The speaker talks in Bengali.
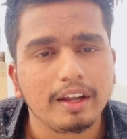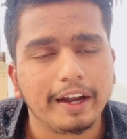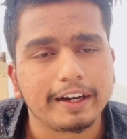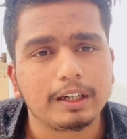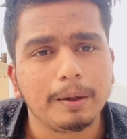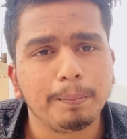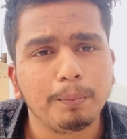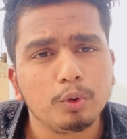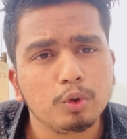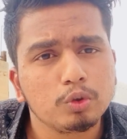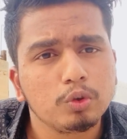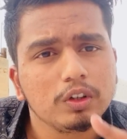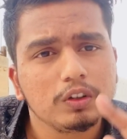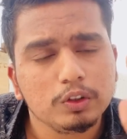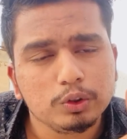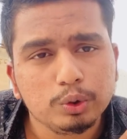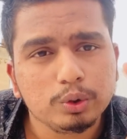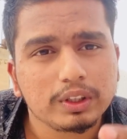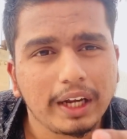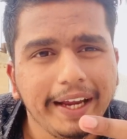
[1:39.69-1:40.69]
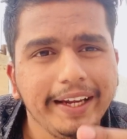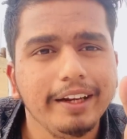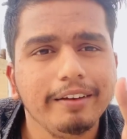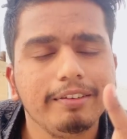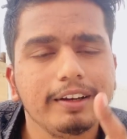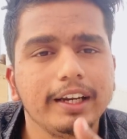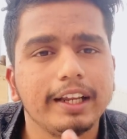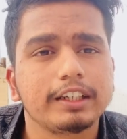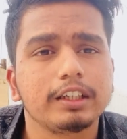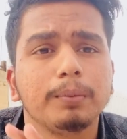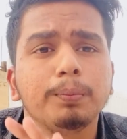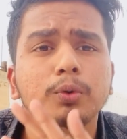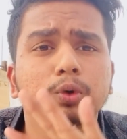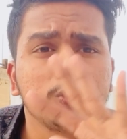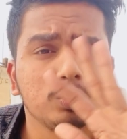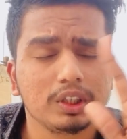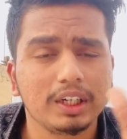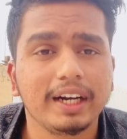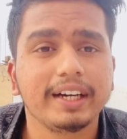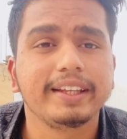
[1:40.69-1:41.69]
একটা পুরুষ অঙ্গ যদি কাইটে ফেলে একটা
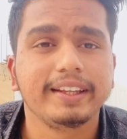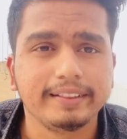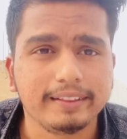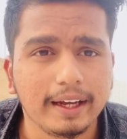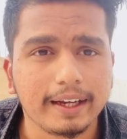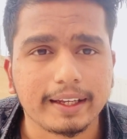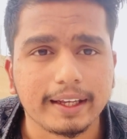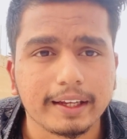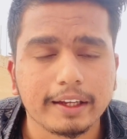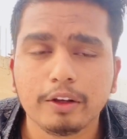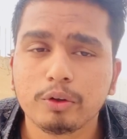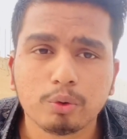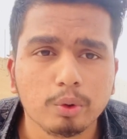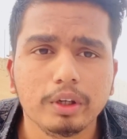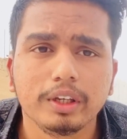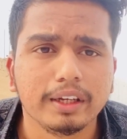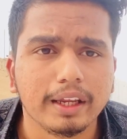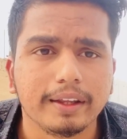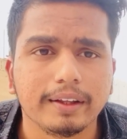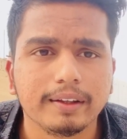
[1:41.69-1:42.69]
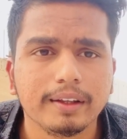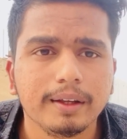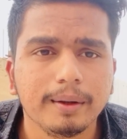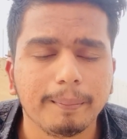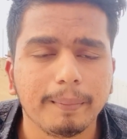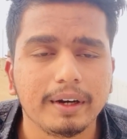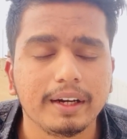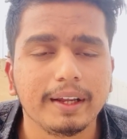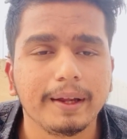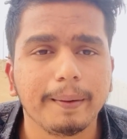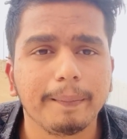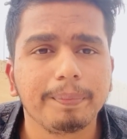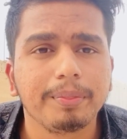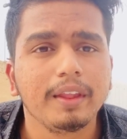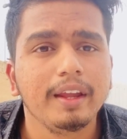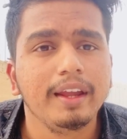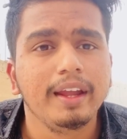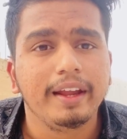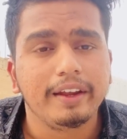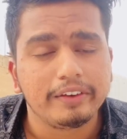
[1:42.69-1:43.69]
পুরুষের আর কি থাকে কিছুই নেই মানে
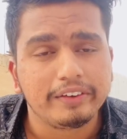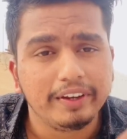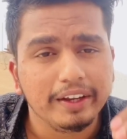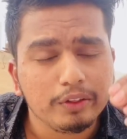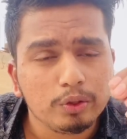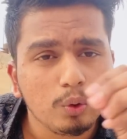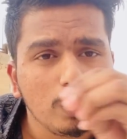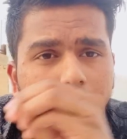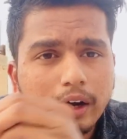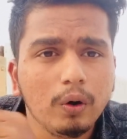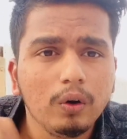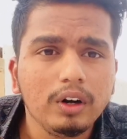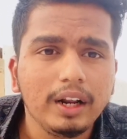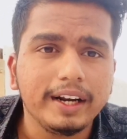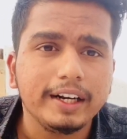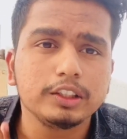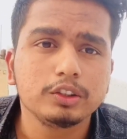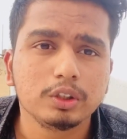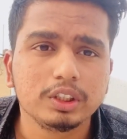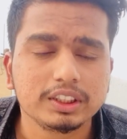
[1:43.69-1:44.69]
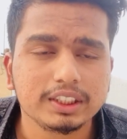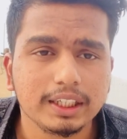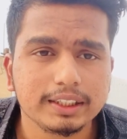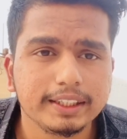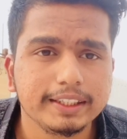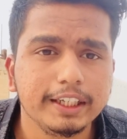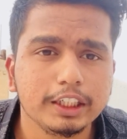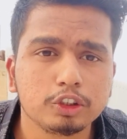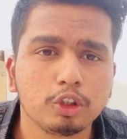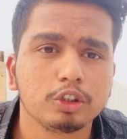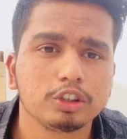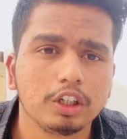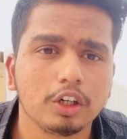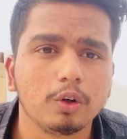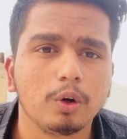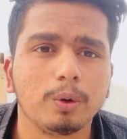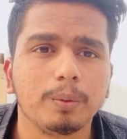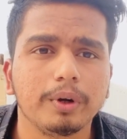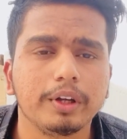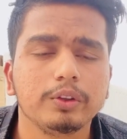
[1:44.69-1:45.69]
সে তো এখন আরেকজনের সাথে গিয়ে সংসার
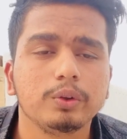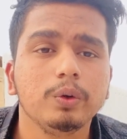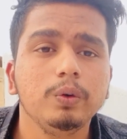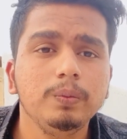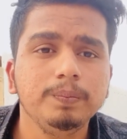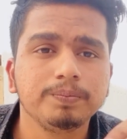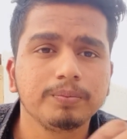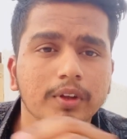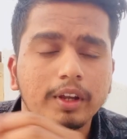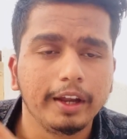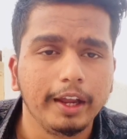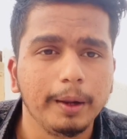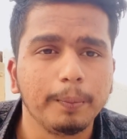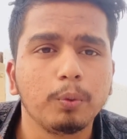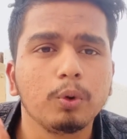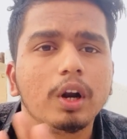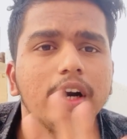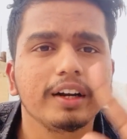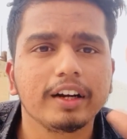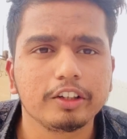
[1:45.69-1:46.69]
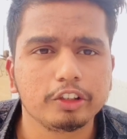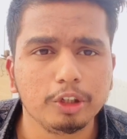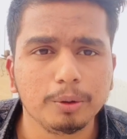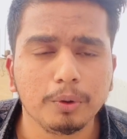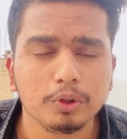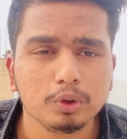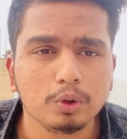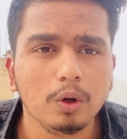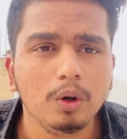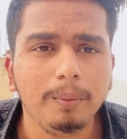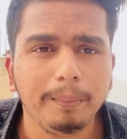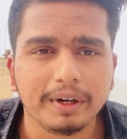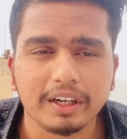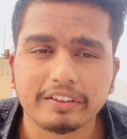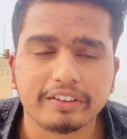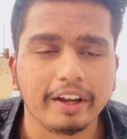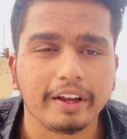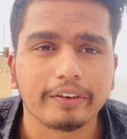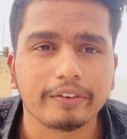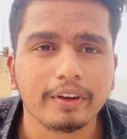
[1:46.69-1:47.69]
করবো কিন্তু এই পোলাটার জীবন তো মানে
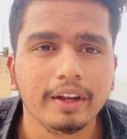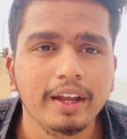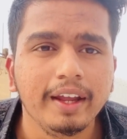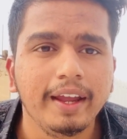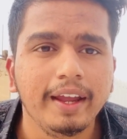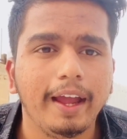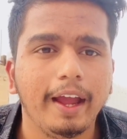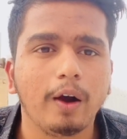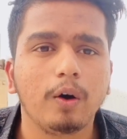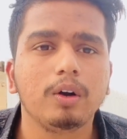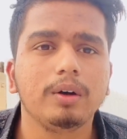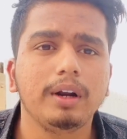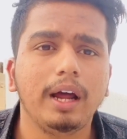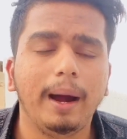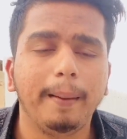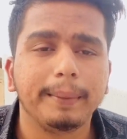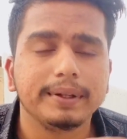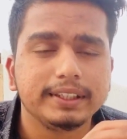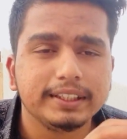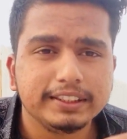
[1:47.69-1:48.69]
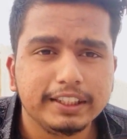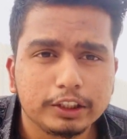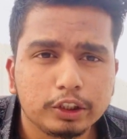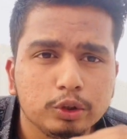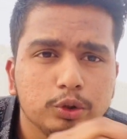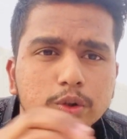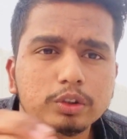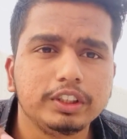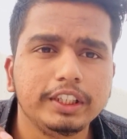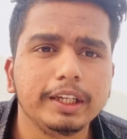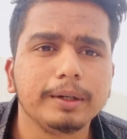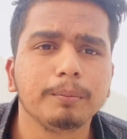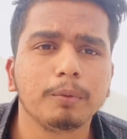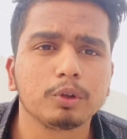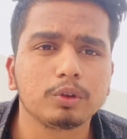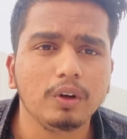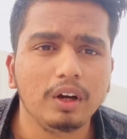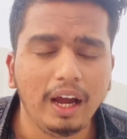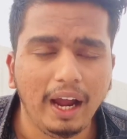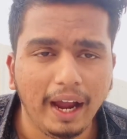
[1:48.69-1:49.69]
শেষ এখন আমাদের দেশে যদি ঠিক
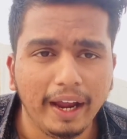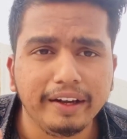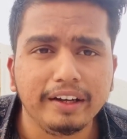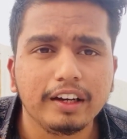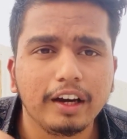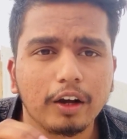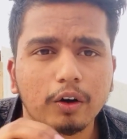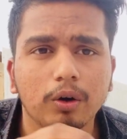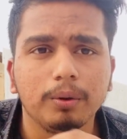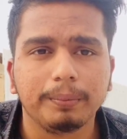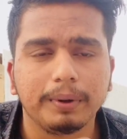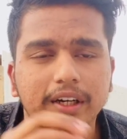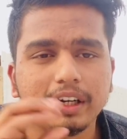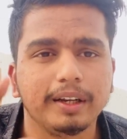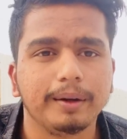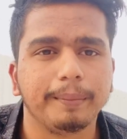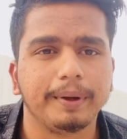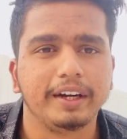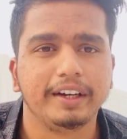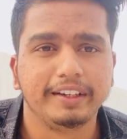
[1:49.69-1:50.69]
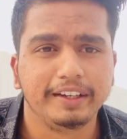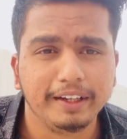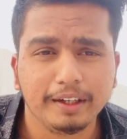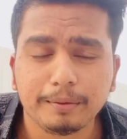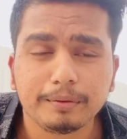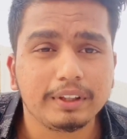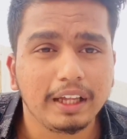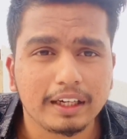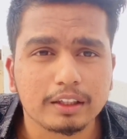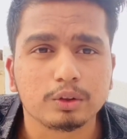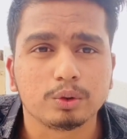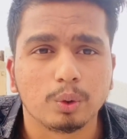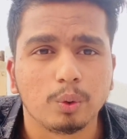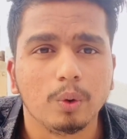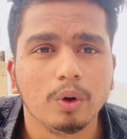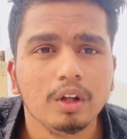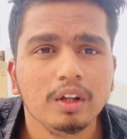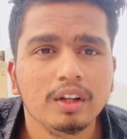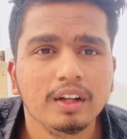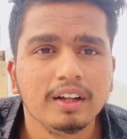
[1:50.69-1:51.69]
মতো আইন কারণ মানে মানে ঠিক থাকতো
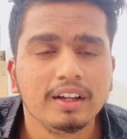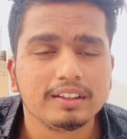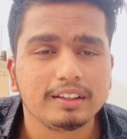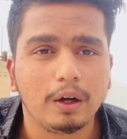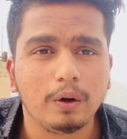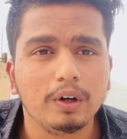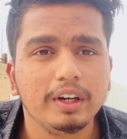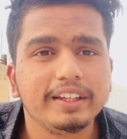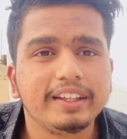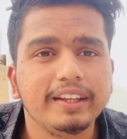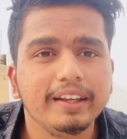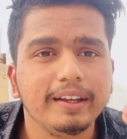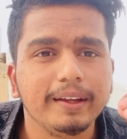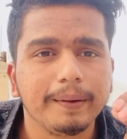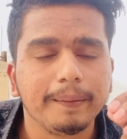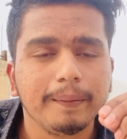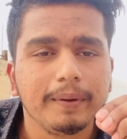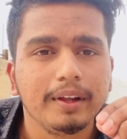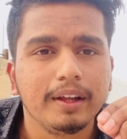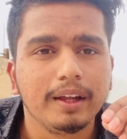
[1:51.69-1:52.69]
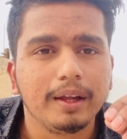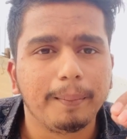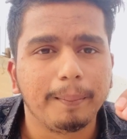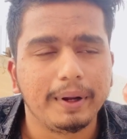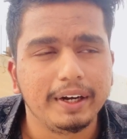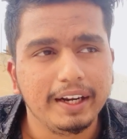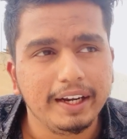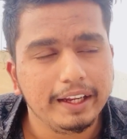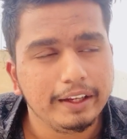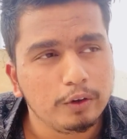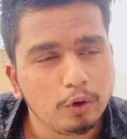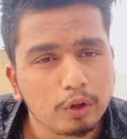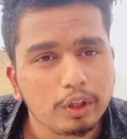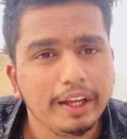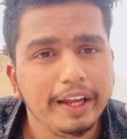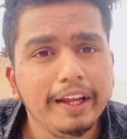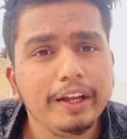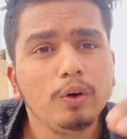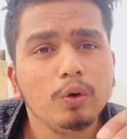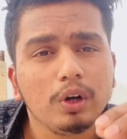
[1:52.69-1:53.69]
তাহলে কি মানে এই
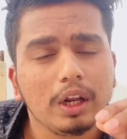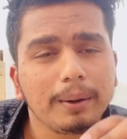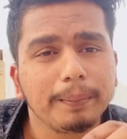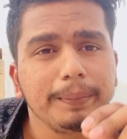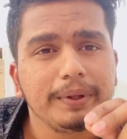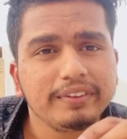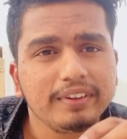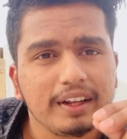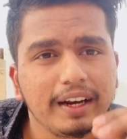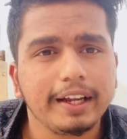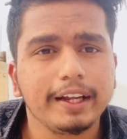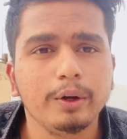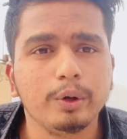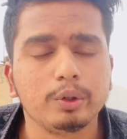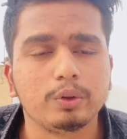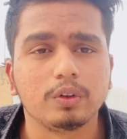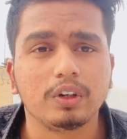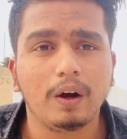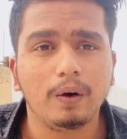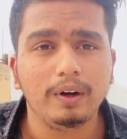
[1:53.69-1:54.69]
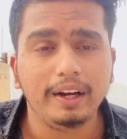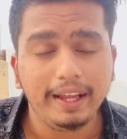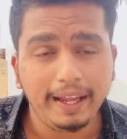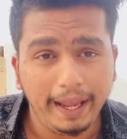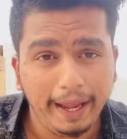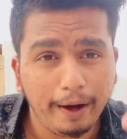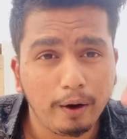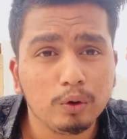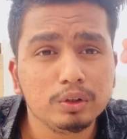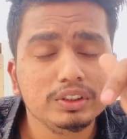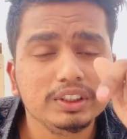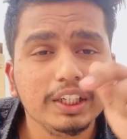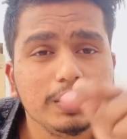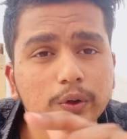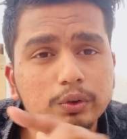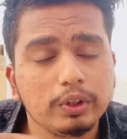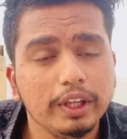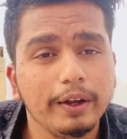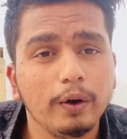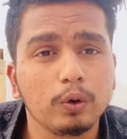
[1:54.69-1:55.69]
এইগুলার বিচার আগে হইতো না হলে এখন যে
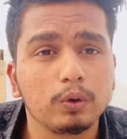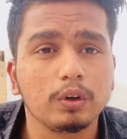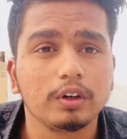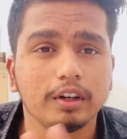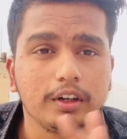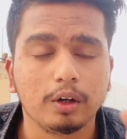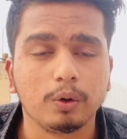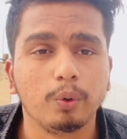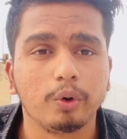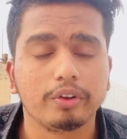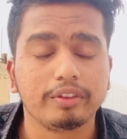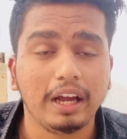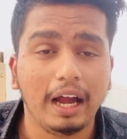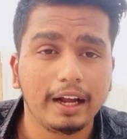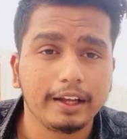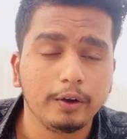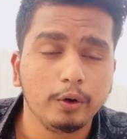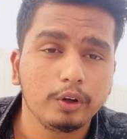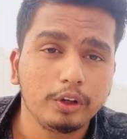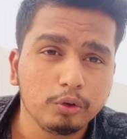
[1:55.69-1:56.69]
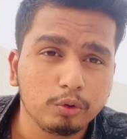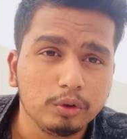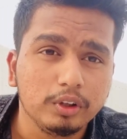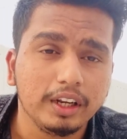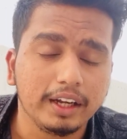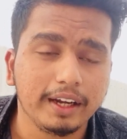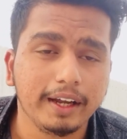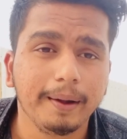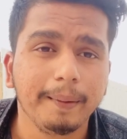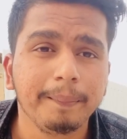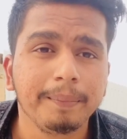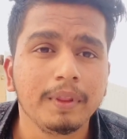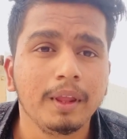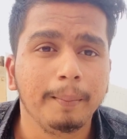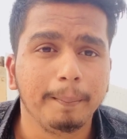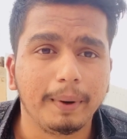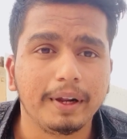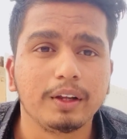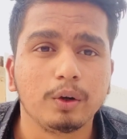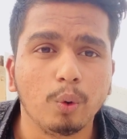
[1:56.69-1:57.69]
হতো এই ঘটনাটা ঘটছে আগেও কিছুদিন আগে
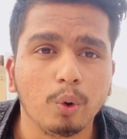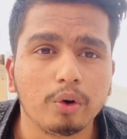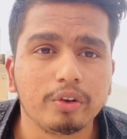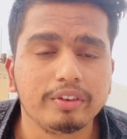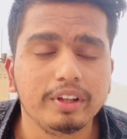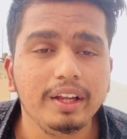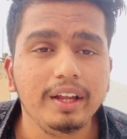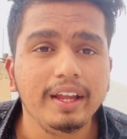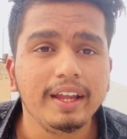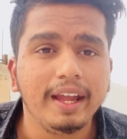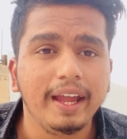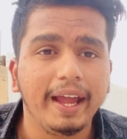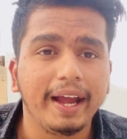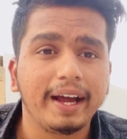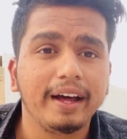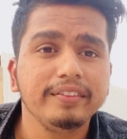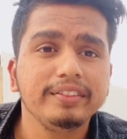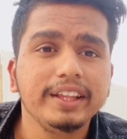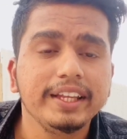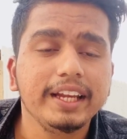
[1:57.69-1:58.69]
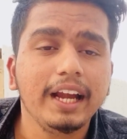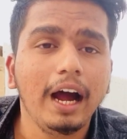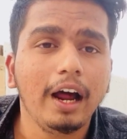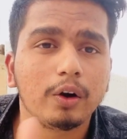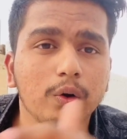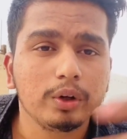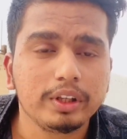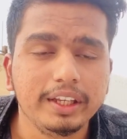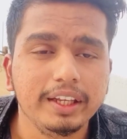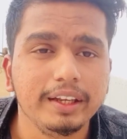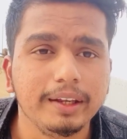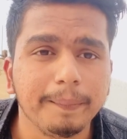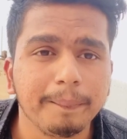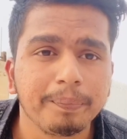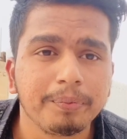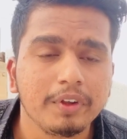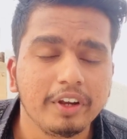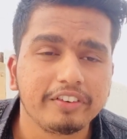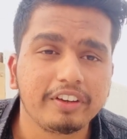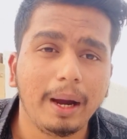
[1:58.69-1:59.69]
মানে ঘটছে এখান থেকে আরো কি
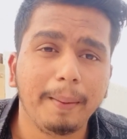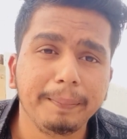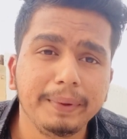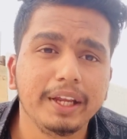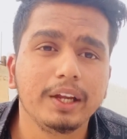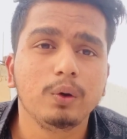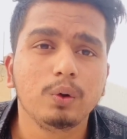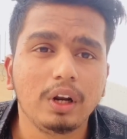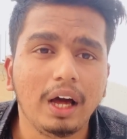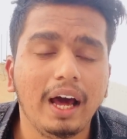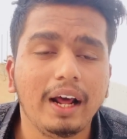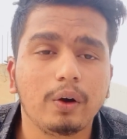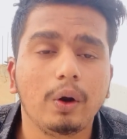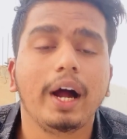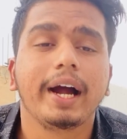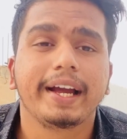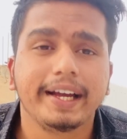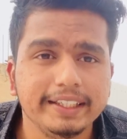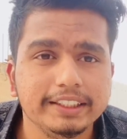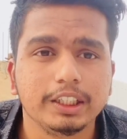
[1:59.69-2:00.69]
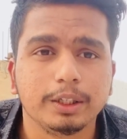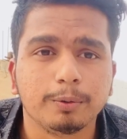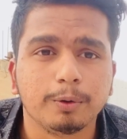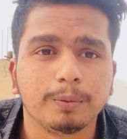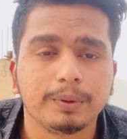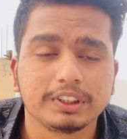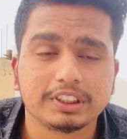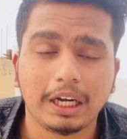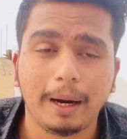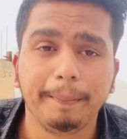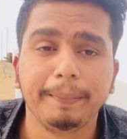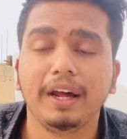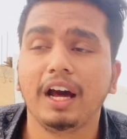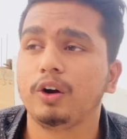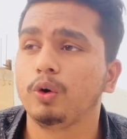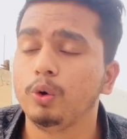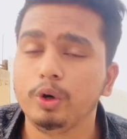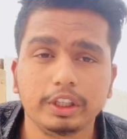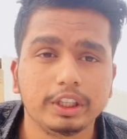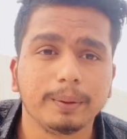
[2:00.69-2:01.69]
সামনে এগুলো আরো আগে যাইব মানে সামনে
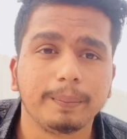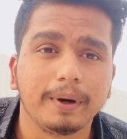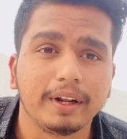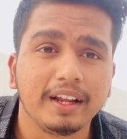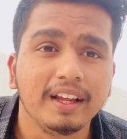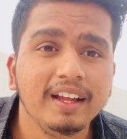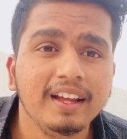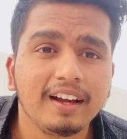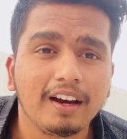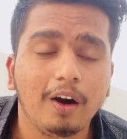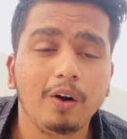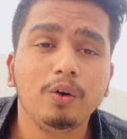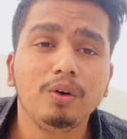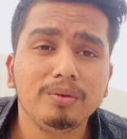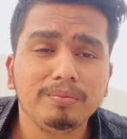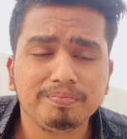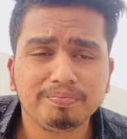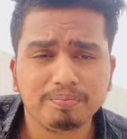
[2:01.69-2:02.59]
আরো হইতে পারে কারণ